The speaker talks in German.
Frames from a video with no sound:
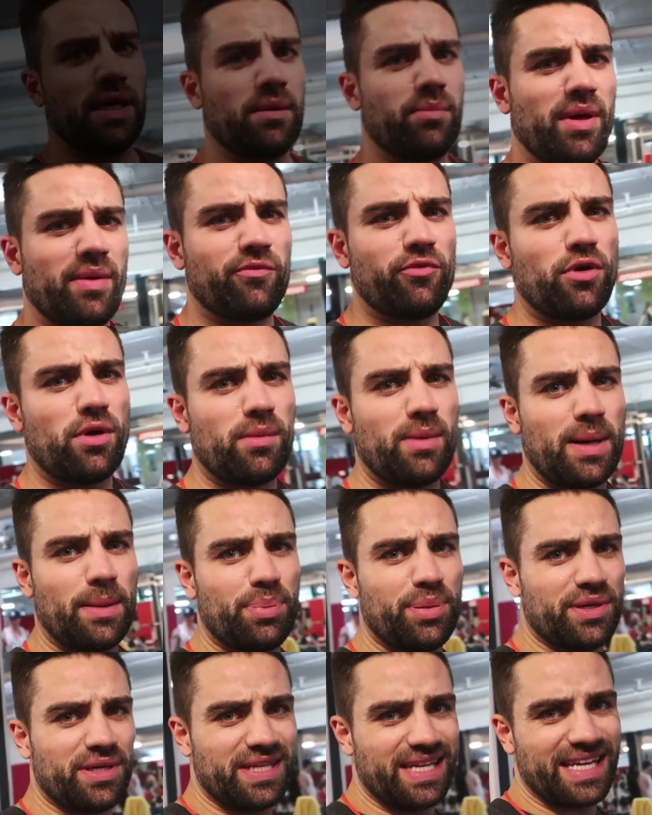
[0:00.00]
Ja, beim
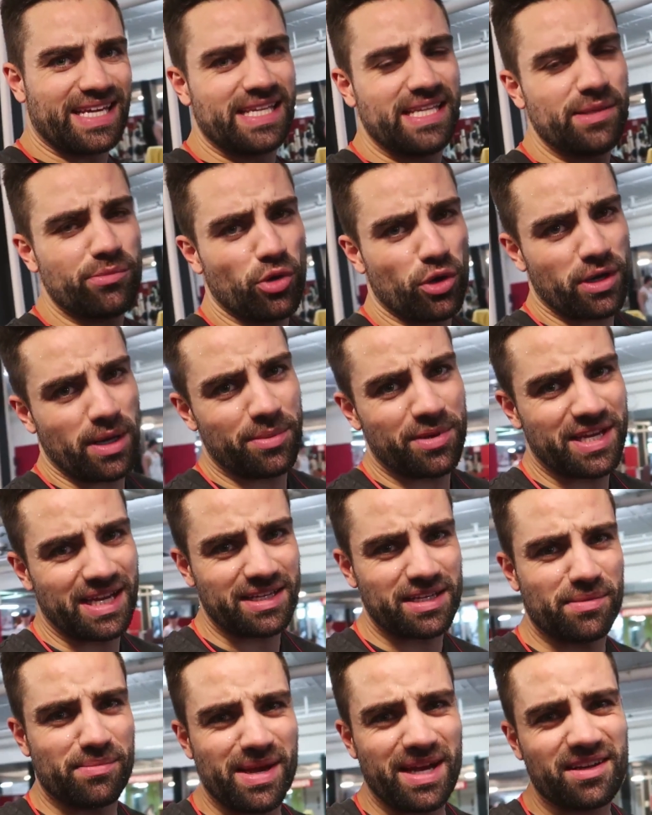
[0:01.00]
Warm-up äh, der Kniebeugen habe ich
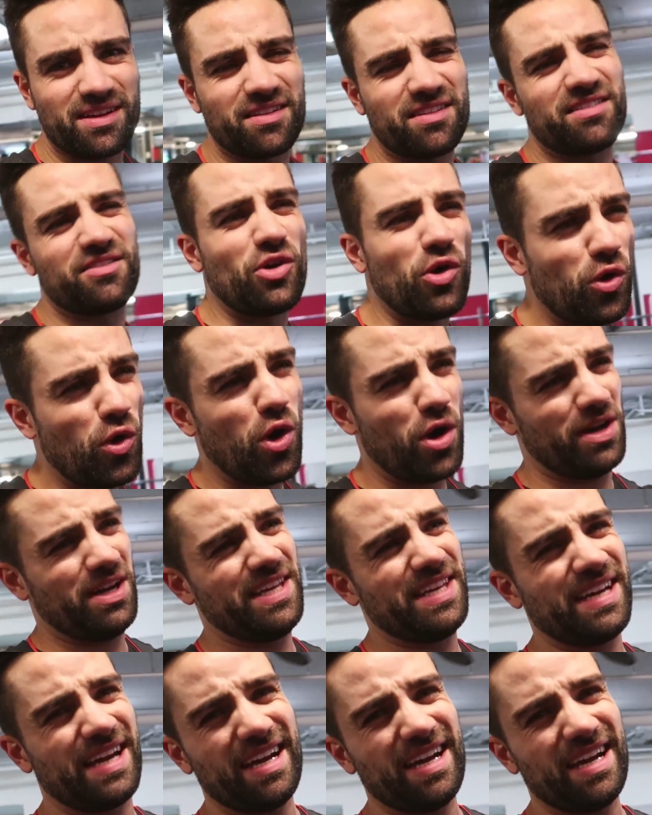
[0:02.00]
gerade gemerkt, dass es doch ordentlich